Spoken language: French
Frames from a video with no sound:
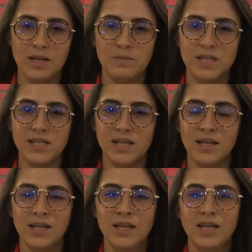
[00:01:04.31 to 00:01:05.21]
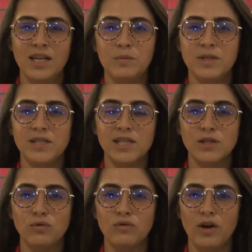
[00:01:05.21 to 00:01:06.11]
les métiers, les métiers qui
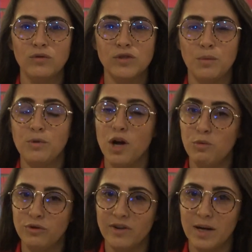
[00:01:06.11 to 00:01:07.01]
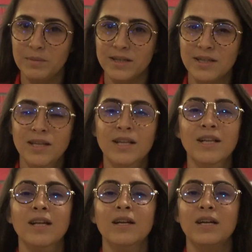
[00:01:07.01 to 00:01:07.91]
sont ouverts aux hommes comme aux femmes.
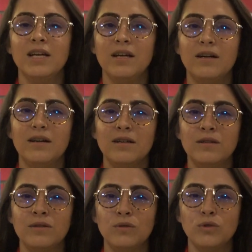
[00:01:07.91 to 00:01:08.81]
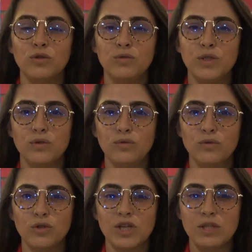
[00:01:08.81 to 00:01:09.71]
Euh, aujourd'hui, ce que
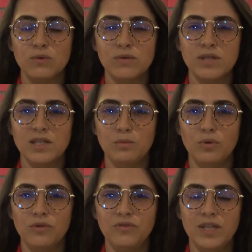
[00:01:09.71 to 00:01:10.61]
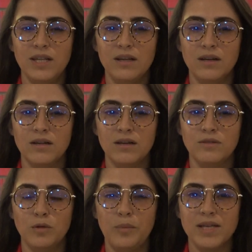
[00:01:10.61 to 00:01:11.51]
nous recherchons, c'est des profils euh,
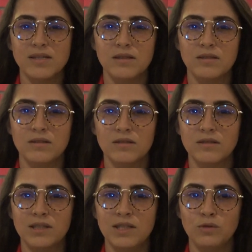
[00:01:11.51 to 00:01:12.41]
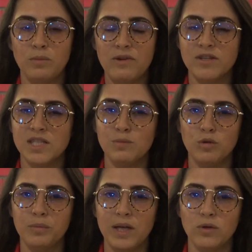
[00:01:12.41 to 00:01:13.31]
de personnes qui n'ont pas
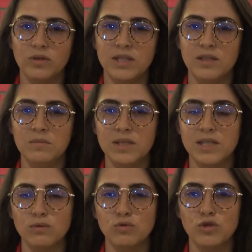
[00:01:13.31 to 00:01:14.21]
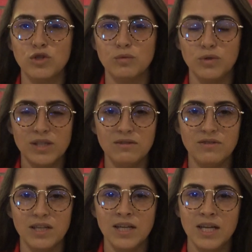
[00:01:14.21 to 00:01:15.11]
forcément de prérequis, mais qui sont juste
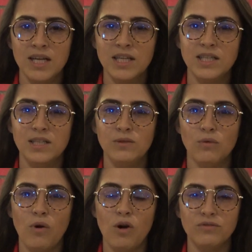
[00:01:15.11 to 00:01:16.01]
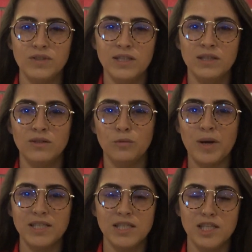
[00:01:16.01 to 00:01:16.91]
motivées, qui ont envie de
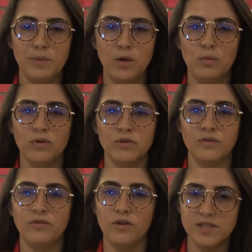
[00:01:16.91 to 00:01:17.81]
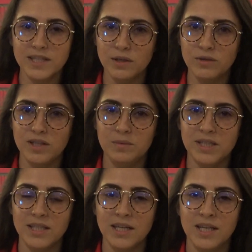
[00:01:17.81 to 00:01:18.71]
participer au Grand France Très Haut
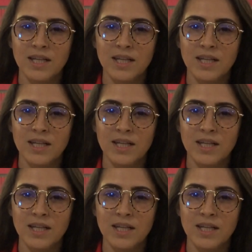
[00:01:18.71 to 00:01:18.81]
Débit